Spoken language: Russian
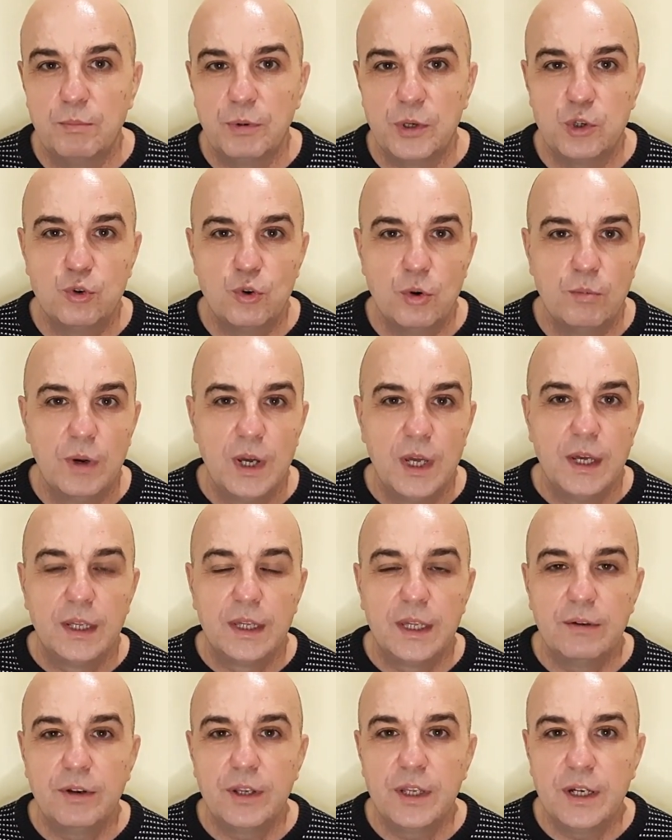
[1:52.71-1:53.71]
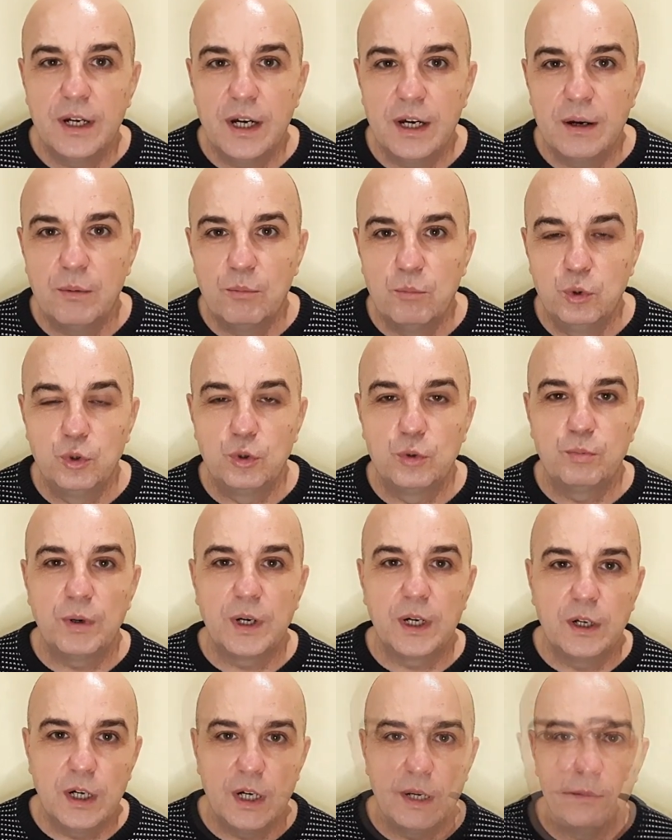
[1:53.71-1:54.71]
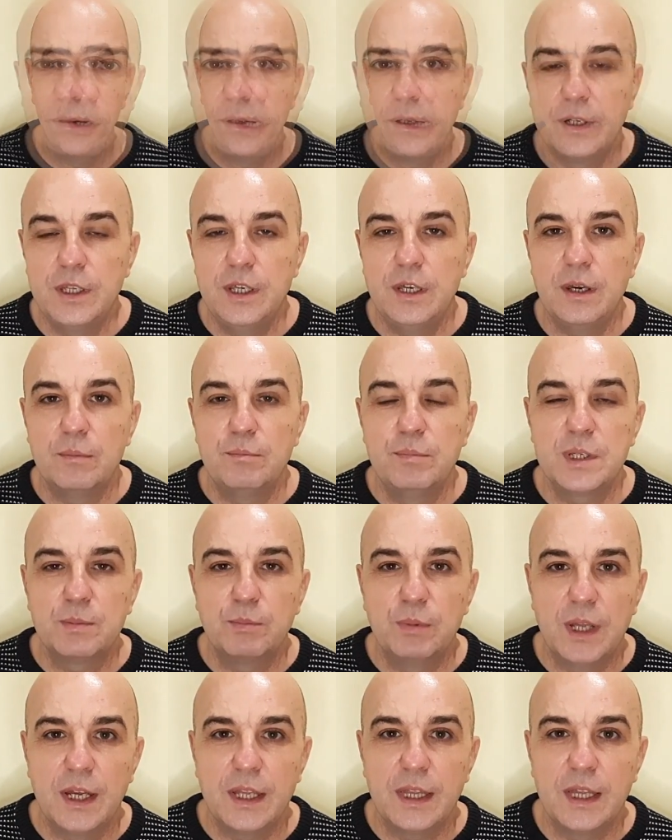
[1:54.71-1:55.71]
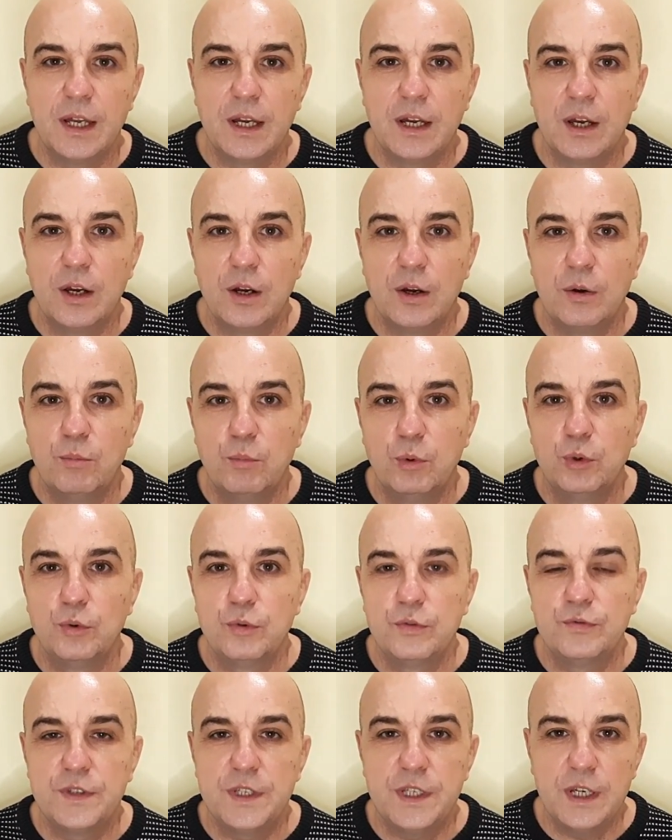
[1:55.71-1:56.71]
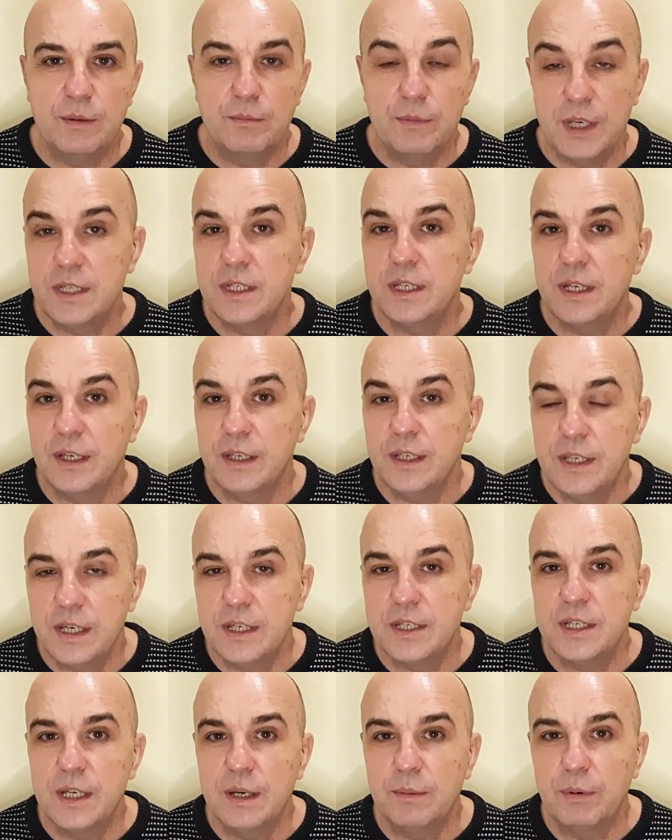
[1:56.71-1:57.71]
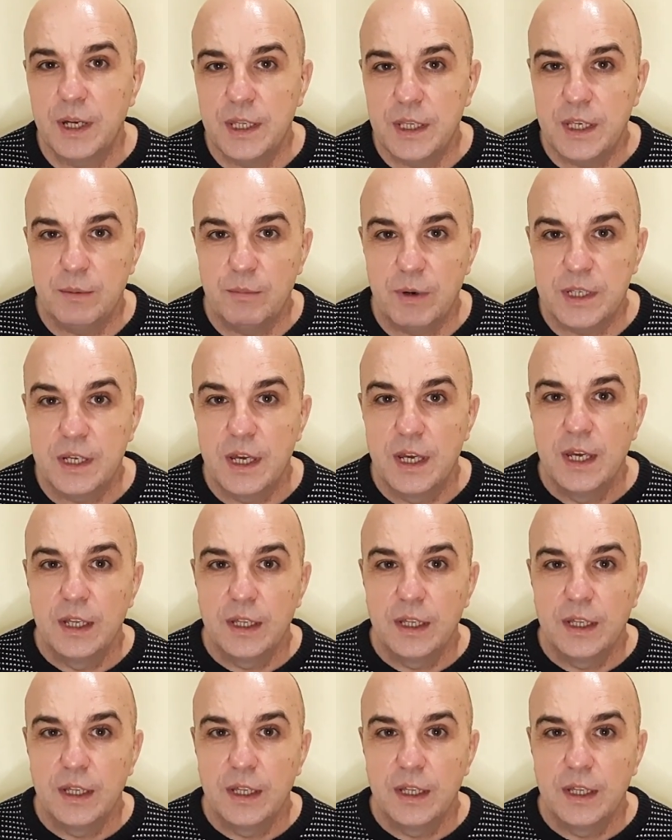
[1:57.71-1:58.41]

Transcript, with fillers: Причем наверняка будут программы, где бесплатно будут всем, если есть необходимость,